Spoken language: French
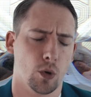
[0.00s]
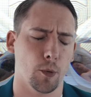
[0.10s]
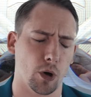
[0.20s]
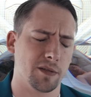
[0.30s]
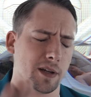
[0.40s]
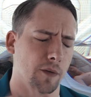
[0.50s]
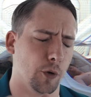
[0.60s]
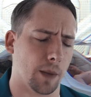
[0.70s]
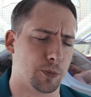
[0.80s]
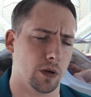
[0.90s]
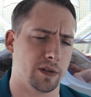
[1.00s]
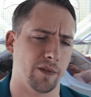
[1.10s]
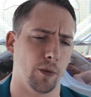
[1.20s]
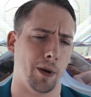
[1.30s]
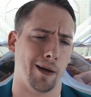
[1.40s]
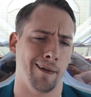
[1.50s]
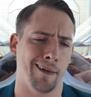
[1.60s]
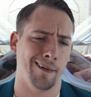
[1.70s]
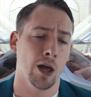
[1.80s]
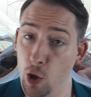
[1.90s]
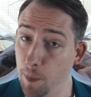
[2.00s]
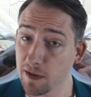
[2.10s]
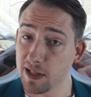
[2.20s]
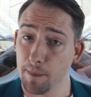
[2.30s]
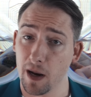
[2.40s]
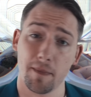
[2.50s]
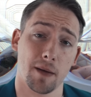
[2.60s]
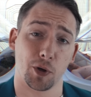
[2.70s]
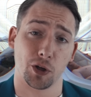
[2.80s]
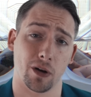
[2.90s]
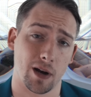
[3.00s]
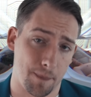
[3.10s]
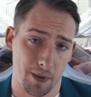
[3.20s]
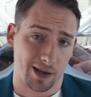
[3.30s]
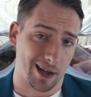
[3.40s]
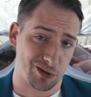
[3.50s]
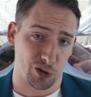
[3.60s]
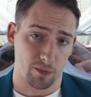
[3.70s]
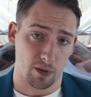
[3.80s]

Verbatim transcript: oui bon, restez dans vos capsules s'il vous plaît. Hein le principe est le même que dans l'application